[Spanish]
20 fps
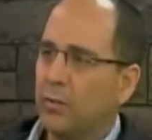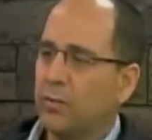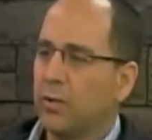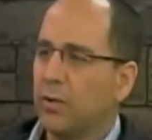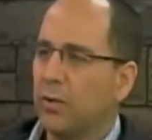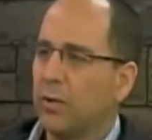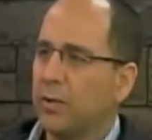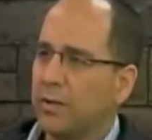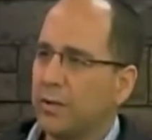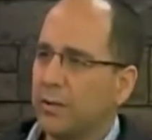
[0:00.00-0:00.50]
he
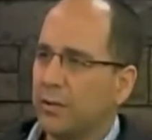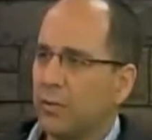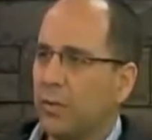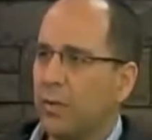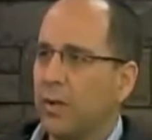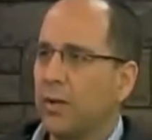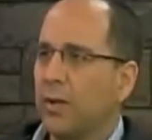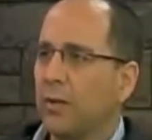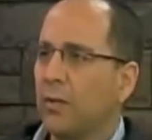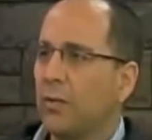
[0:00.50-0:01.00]
escuchado
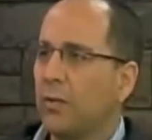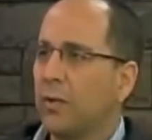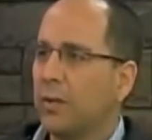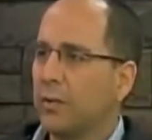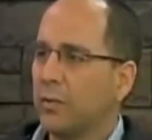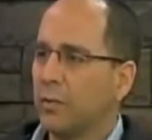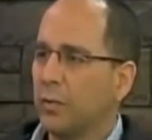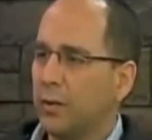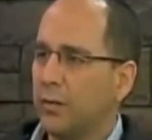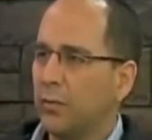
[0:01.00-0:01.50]
asesores del
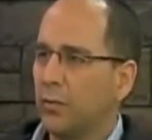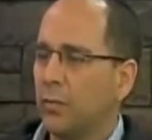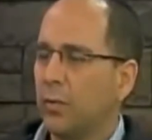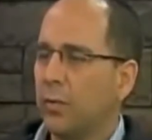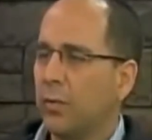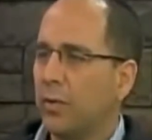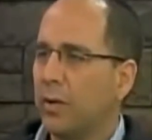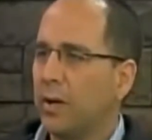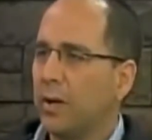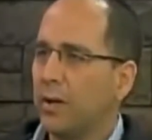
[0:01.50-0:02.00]
Congreso que
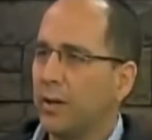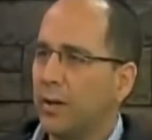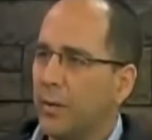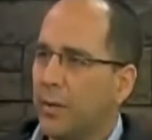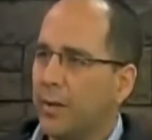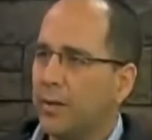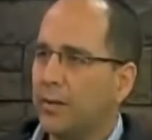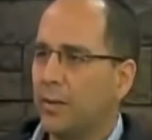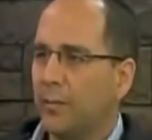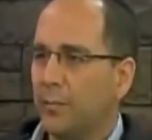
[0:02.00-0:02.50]
estuvieron en el
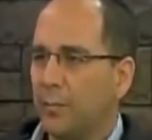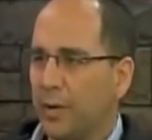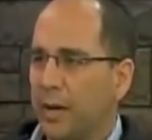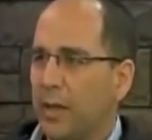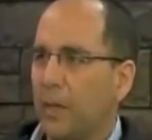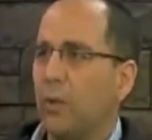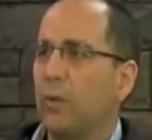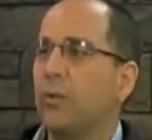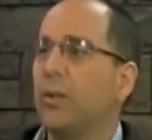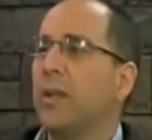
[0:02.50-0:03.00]
debate
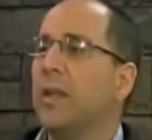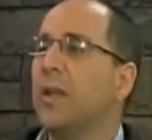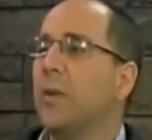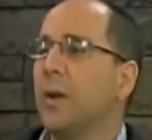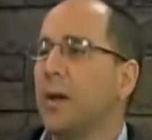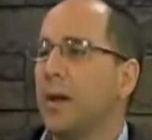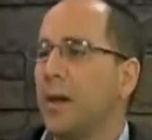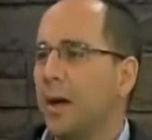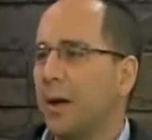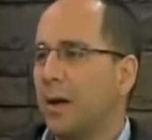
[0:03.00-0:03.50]
para dónde
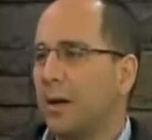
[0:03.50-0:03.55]
iba